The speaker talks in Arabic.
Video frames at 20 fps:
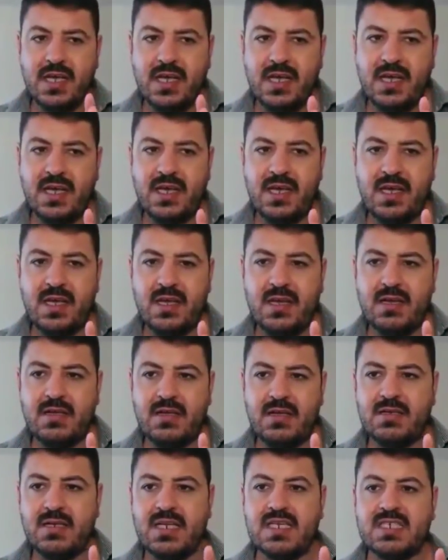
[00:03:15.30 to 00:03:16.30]

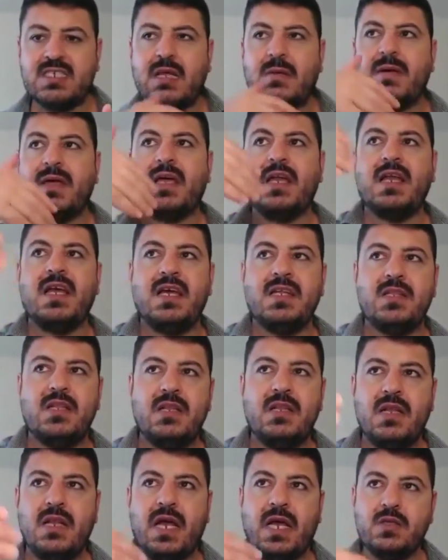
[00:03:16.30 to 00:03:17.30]
آه، يسترق
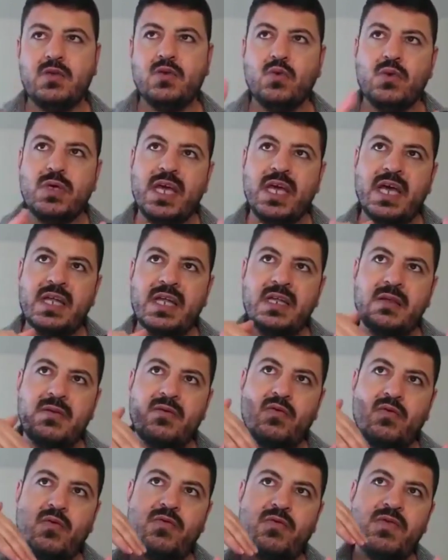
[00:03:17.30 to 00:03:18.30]
العدو
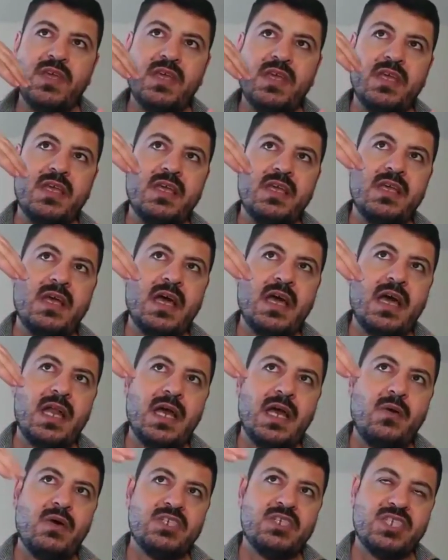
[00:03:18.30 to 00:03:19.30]
يعني انه في
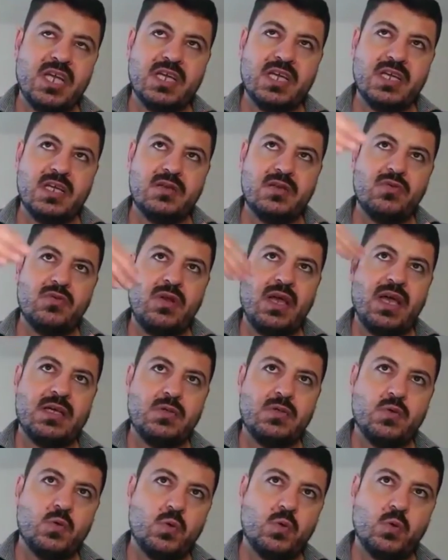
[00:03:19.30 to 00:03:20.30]
على وشك انه
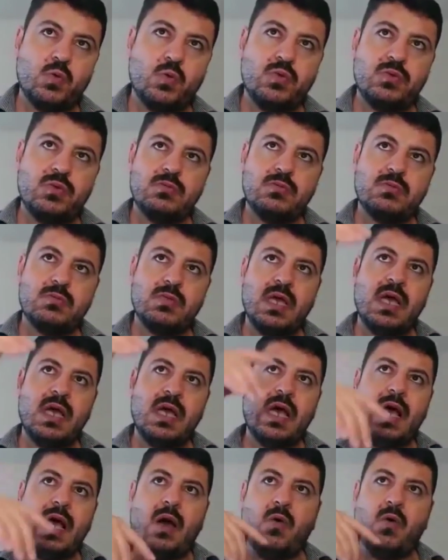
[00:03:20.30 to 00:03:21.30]
العدو
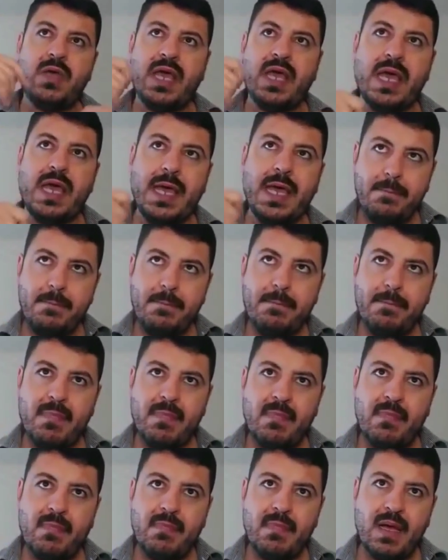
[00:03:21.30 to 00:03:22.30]
او
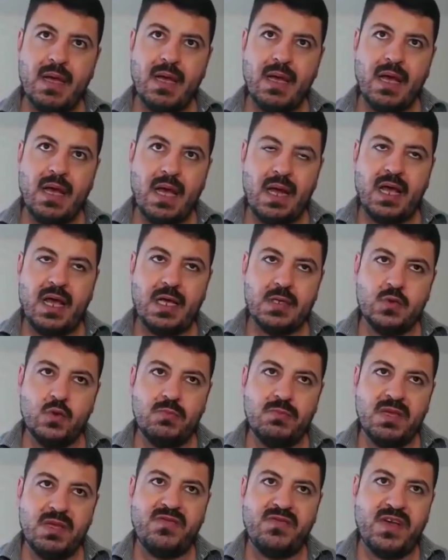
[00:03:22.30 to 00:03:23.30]
يهم
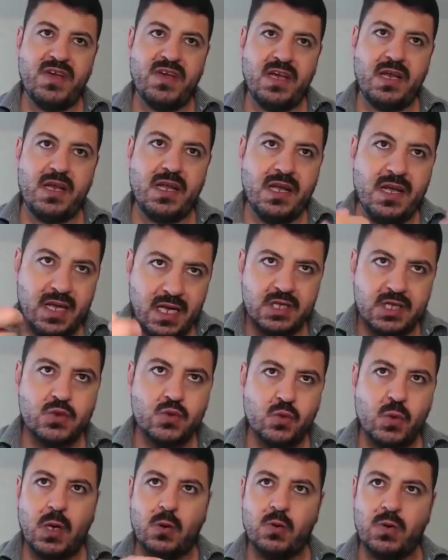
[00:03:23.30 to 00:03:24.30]
العدو بفعل
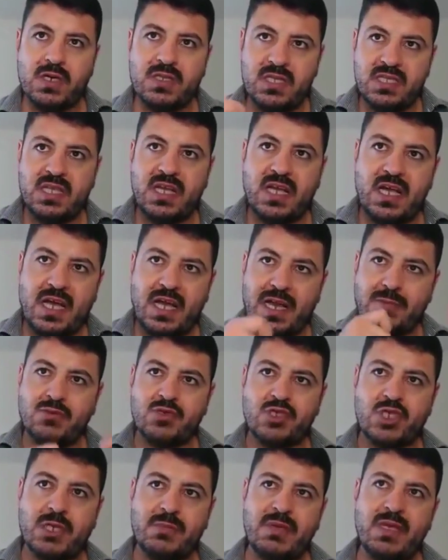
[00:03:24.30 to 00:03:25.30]
غزو او اعتداء على
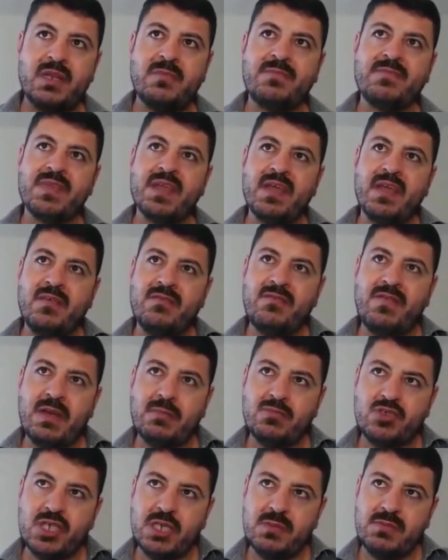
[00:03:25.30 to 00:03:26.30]
المسلمين
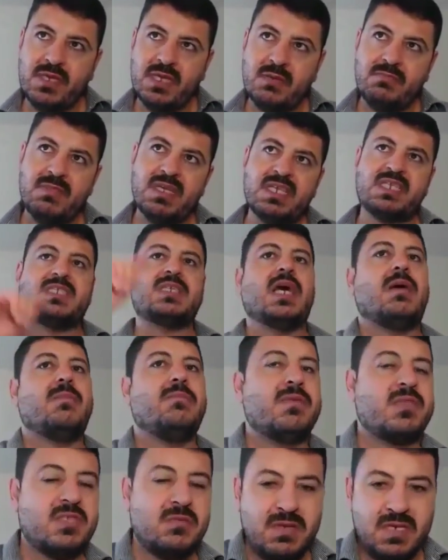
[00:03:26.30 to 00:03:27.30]
فالمسلمين
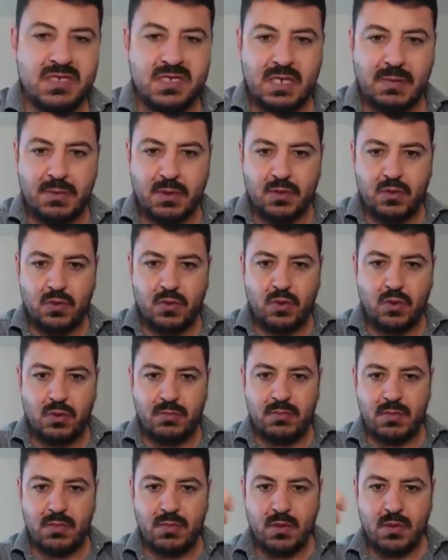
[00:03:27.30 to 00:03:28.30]

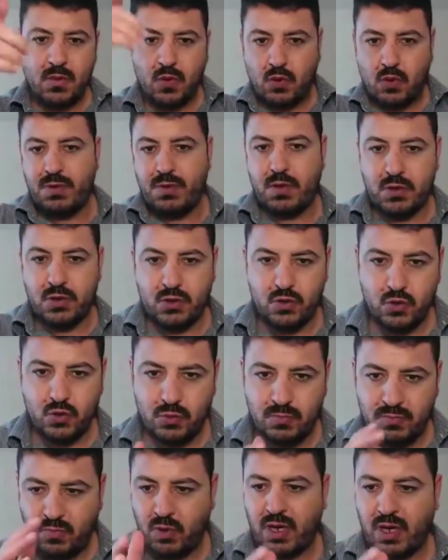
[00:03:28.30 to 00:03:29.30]
بيستبقوهم
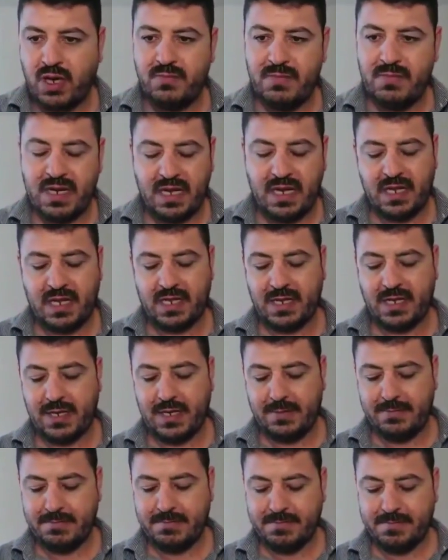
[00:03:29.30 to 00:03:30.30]
وبيغزوهم ومن هذا
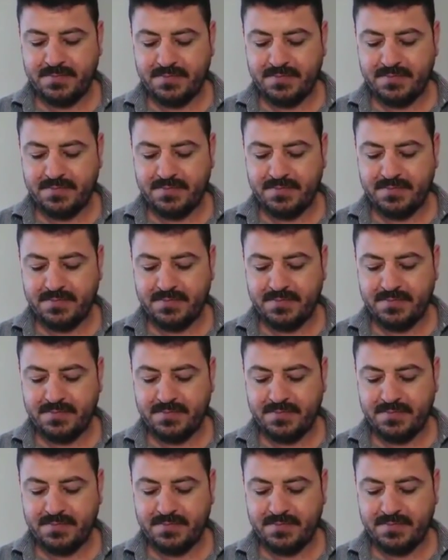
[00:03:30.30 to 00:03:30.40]
الكلام